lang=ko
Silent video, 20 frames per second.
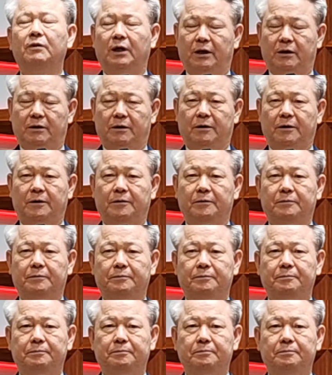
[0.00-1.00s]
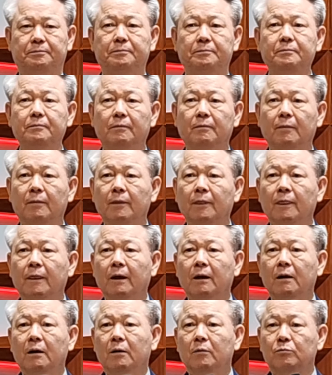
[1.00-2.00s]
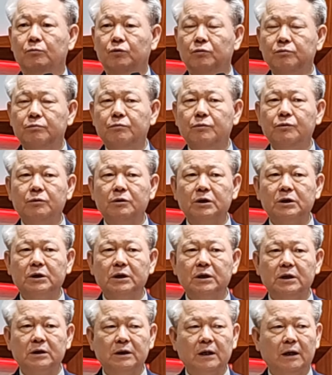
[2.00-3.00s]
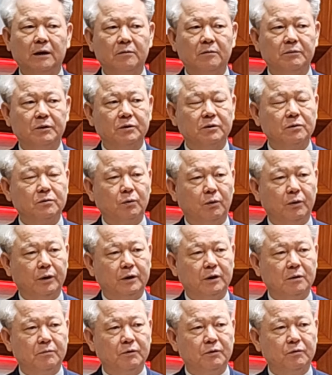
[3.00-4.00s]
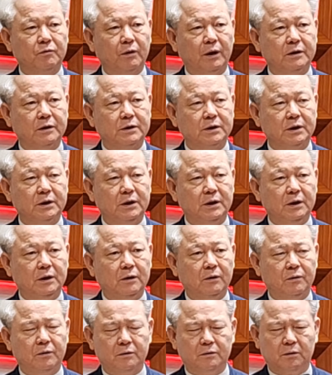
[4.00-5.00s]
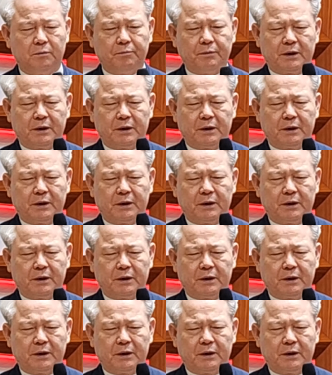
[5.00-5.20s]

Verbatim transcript: 돼요. 묵묵히 기다리면서 돌이키면 되지 여기서